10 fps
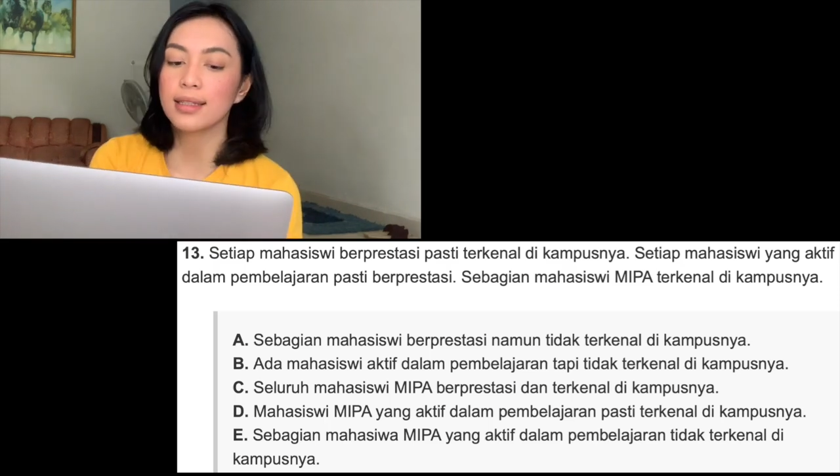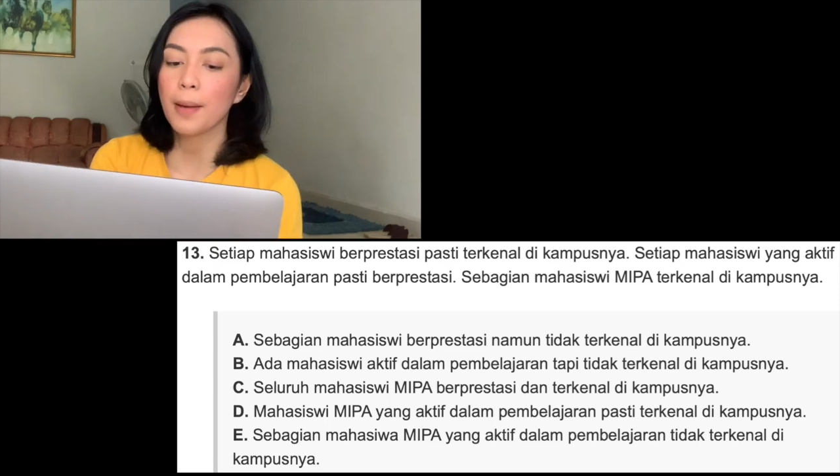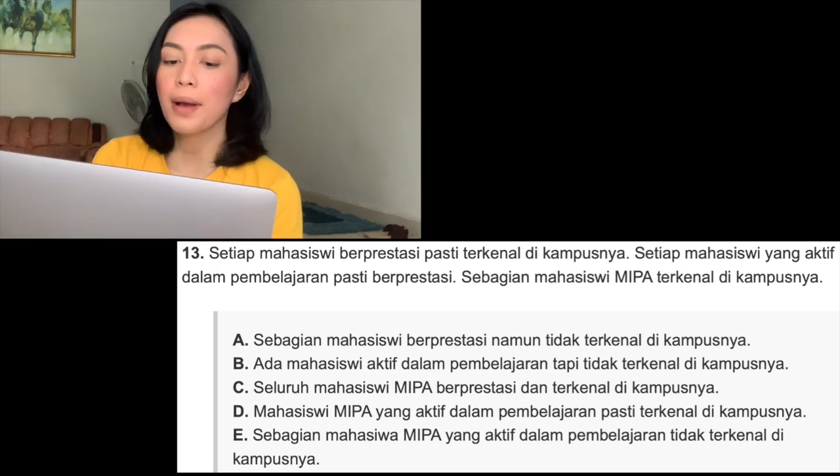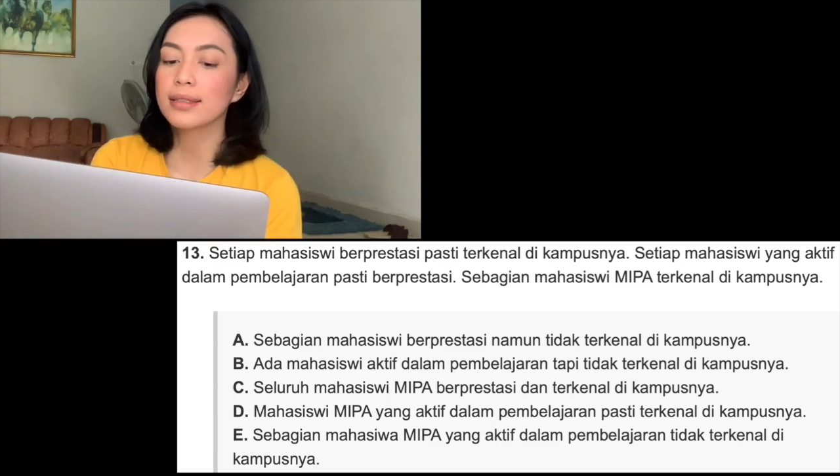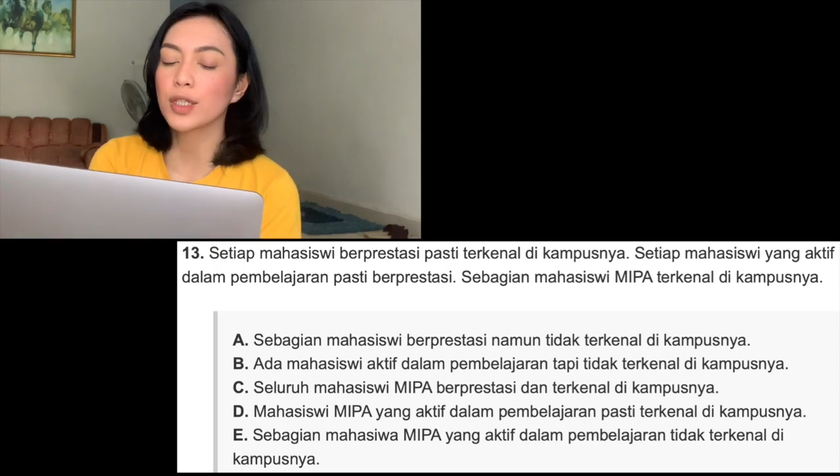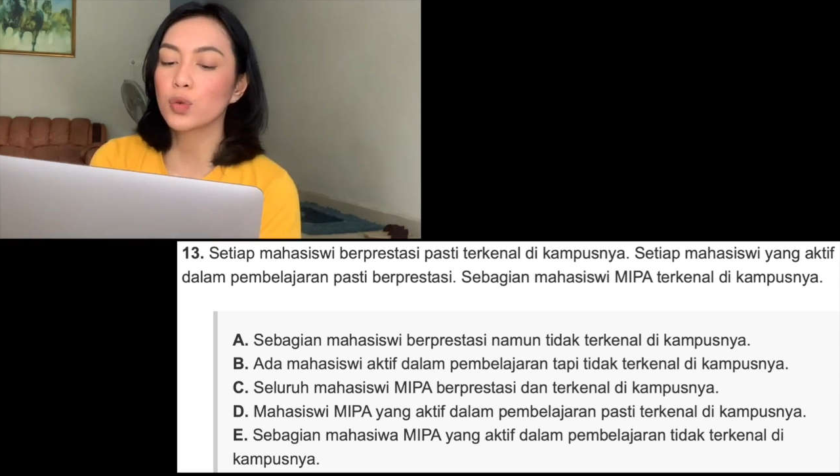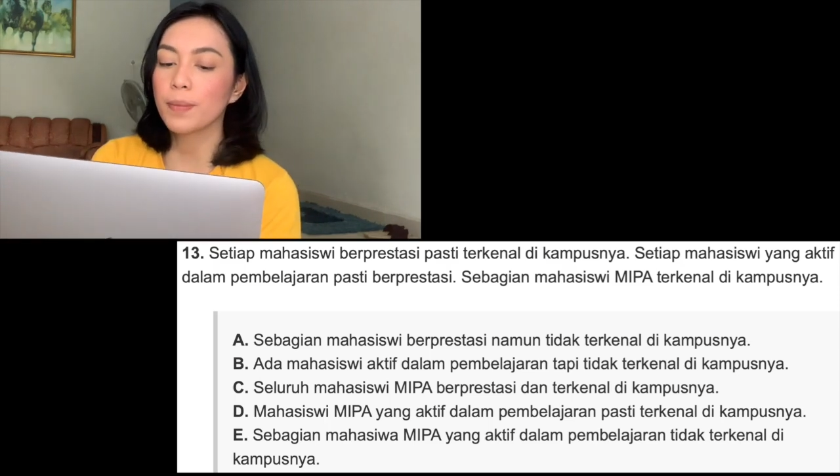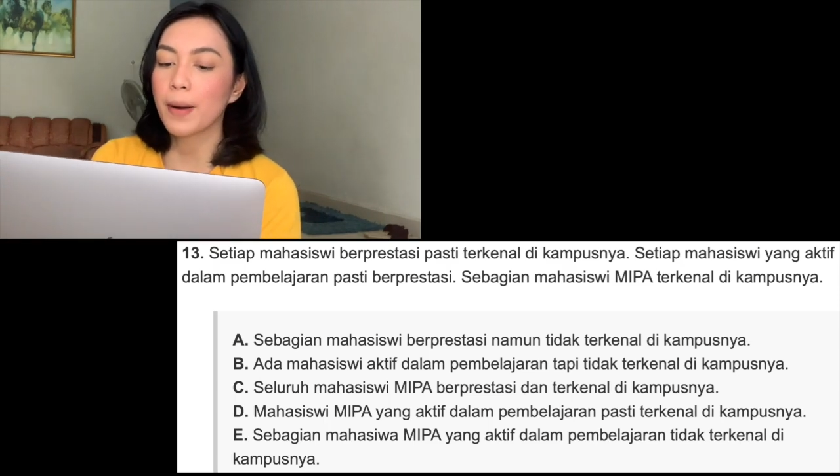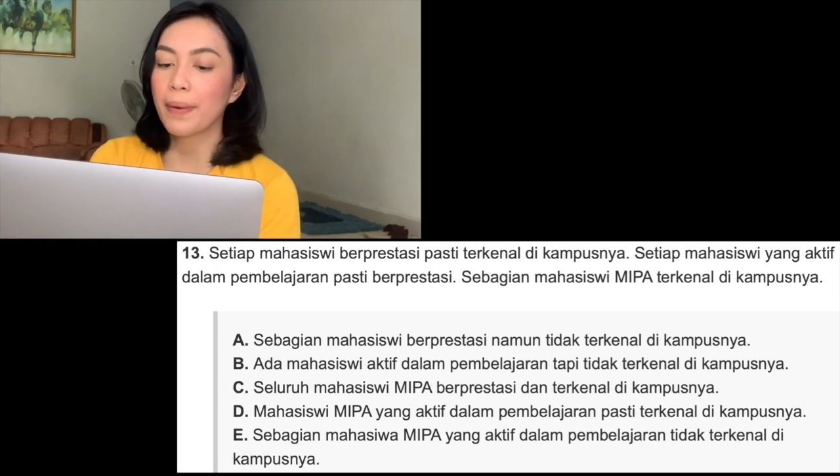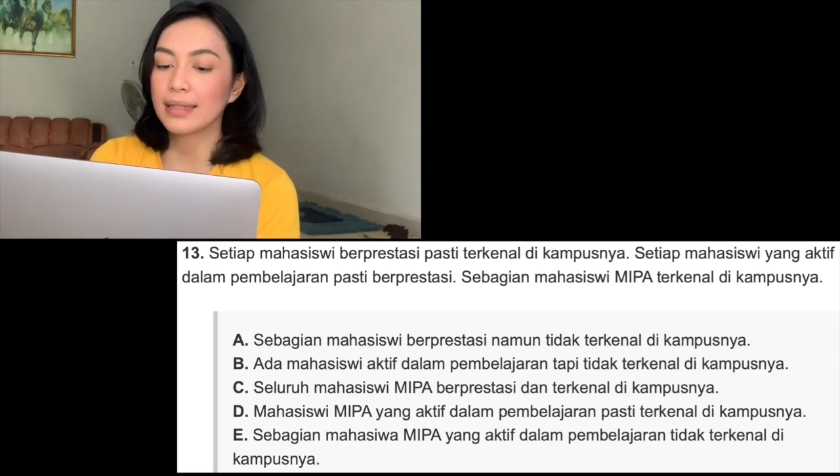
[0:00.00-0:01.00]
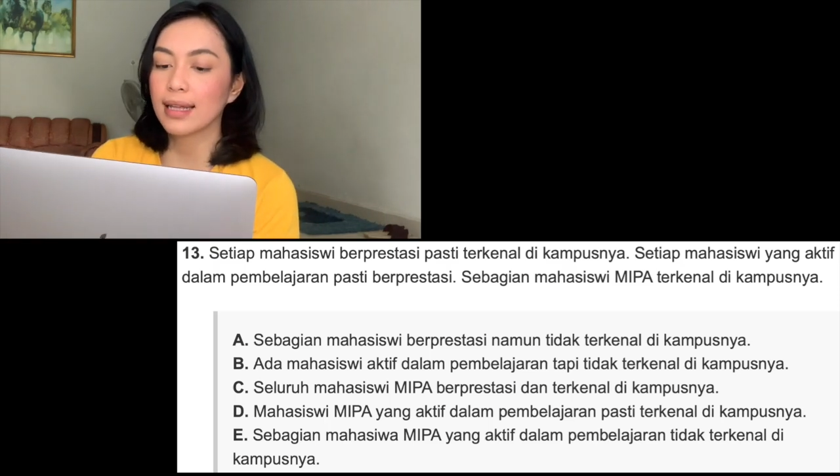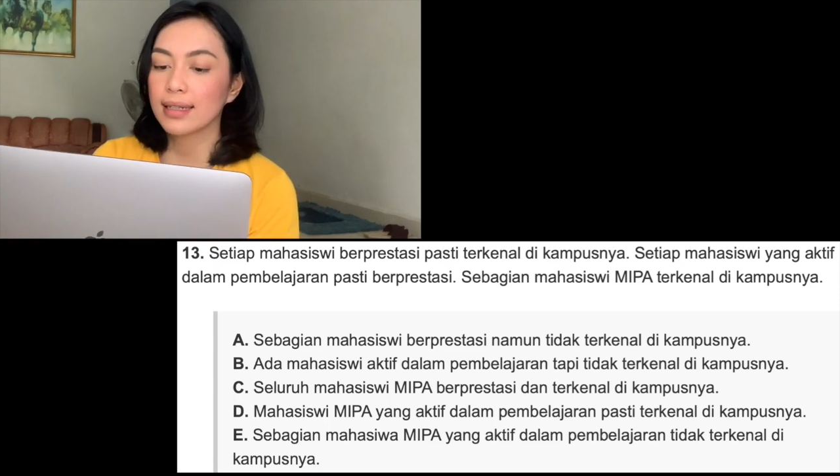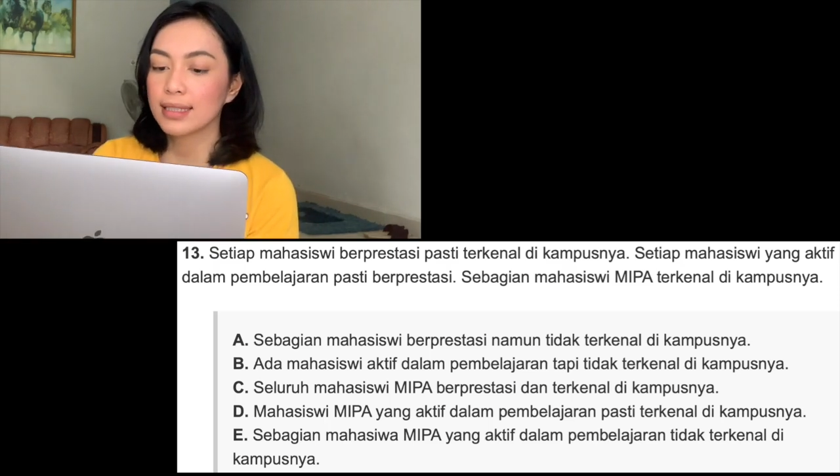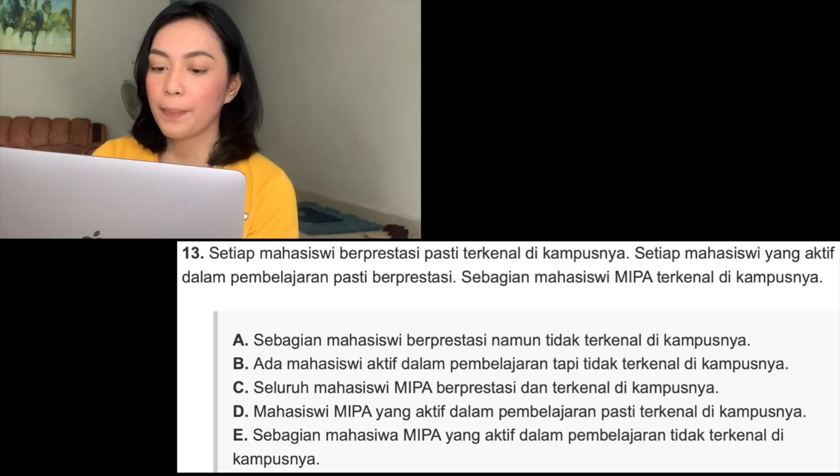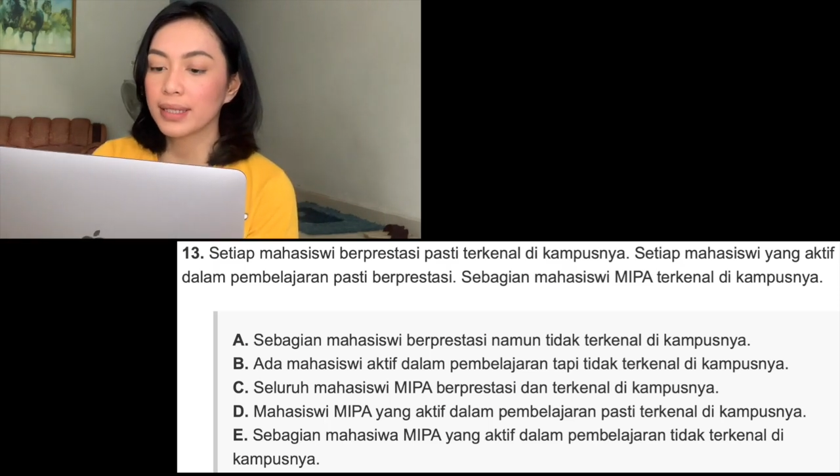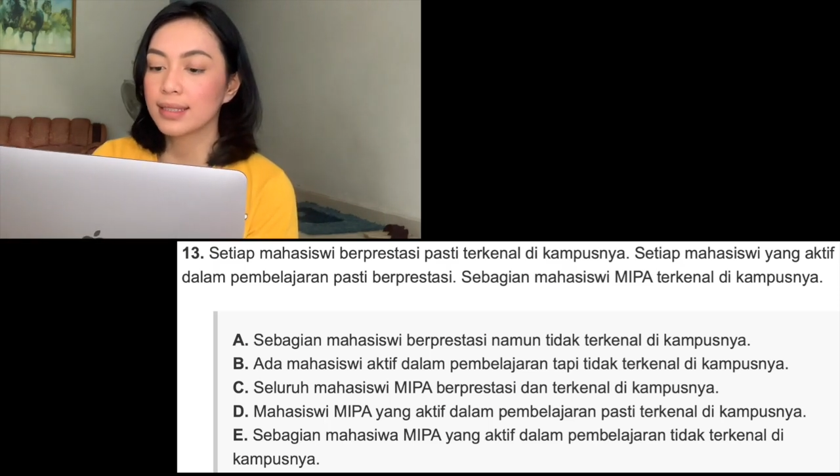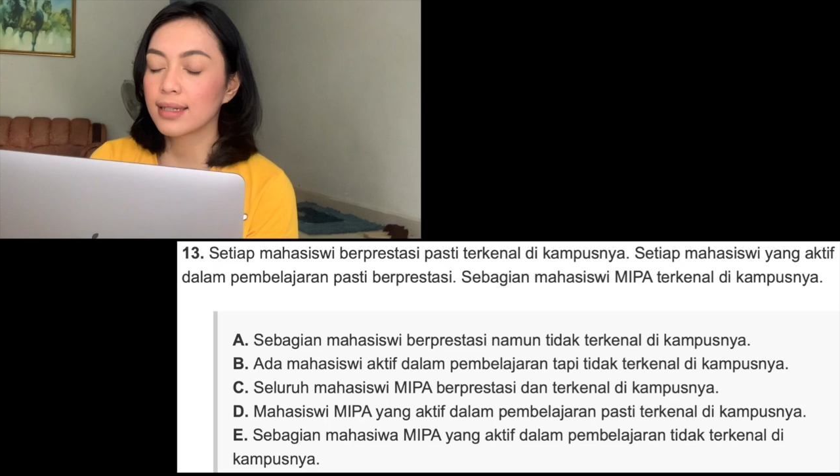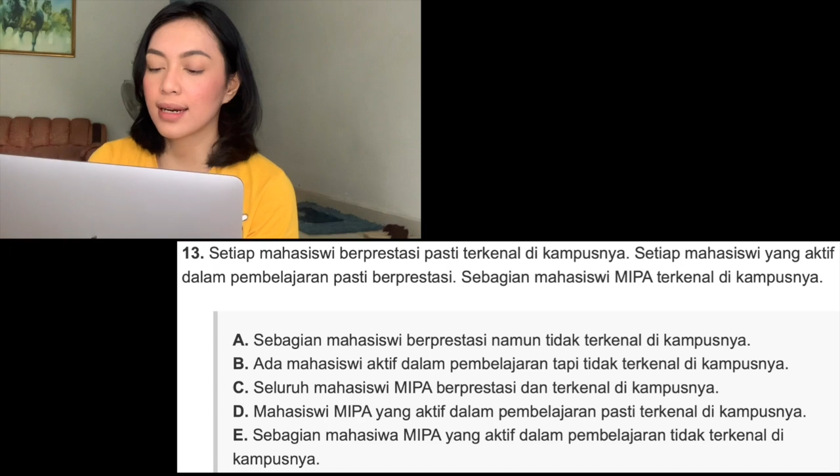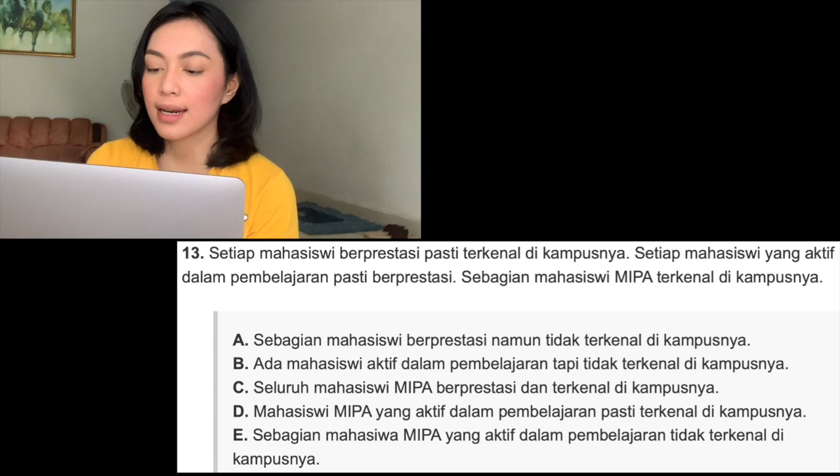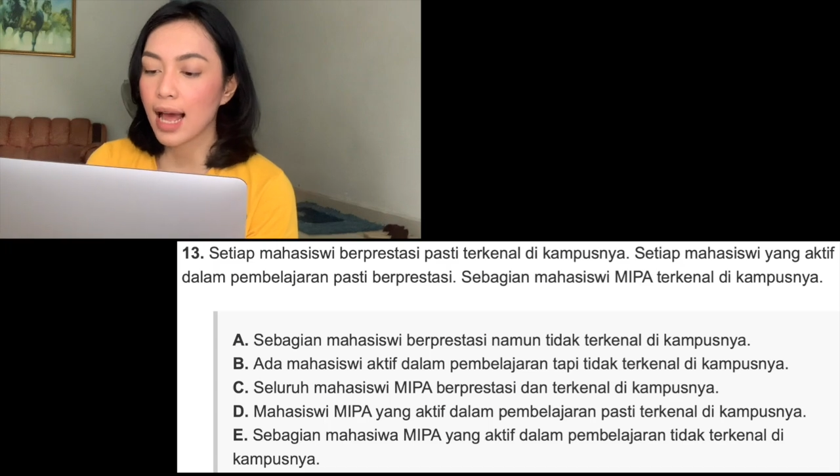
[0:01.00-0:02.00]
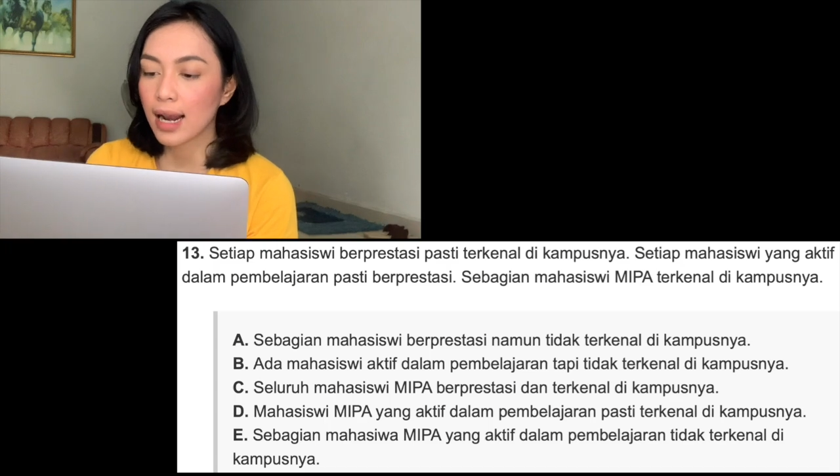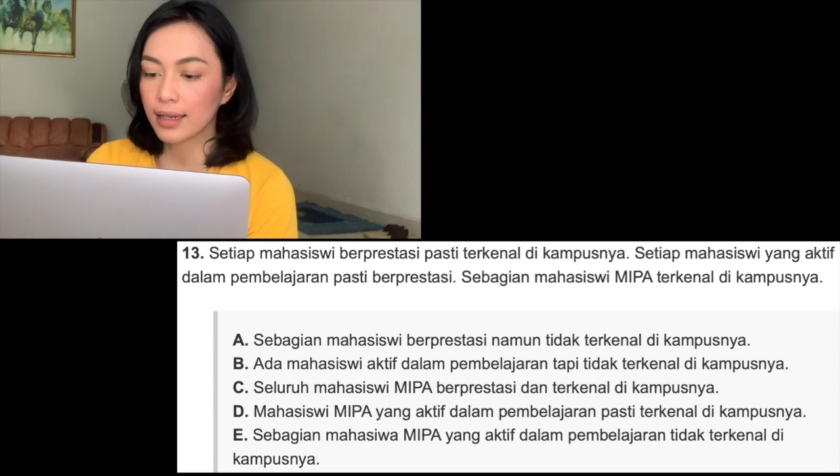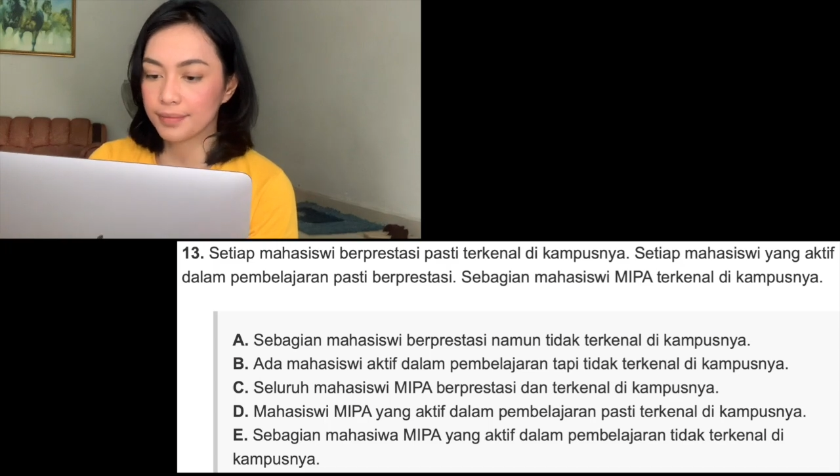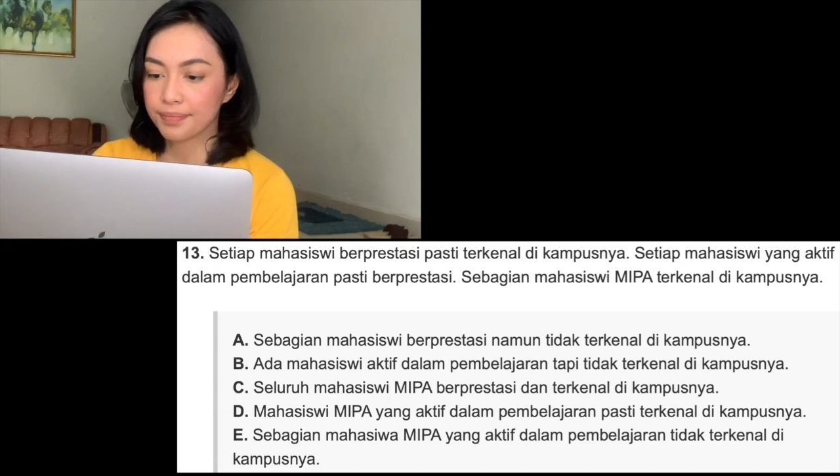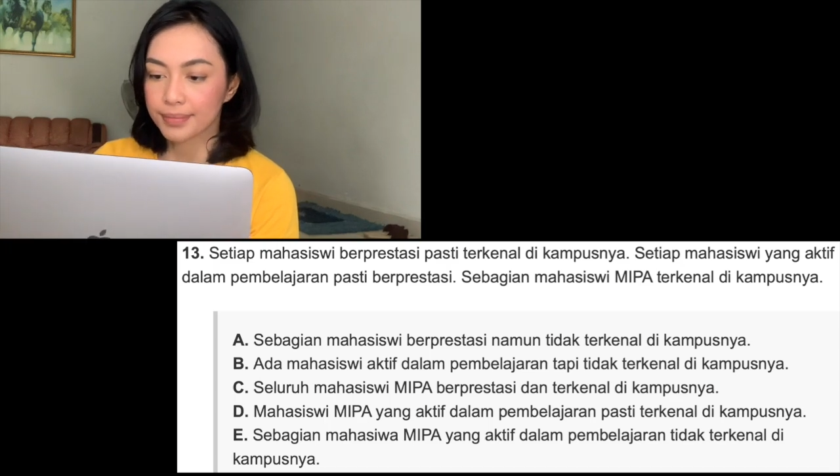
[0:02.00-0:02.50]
Setiap mahasiswi berprestasi pasti terkenal.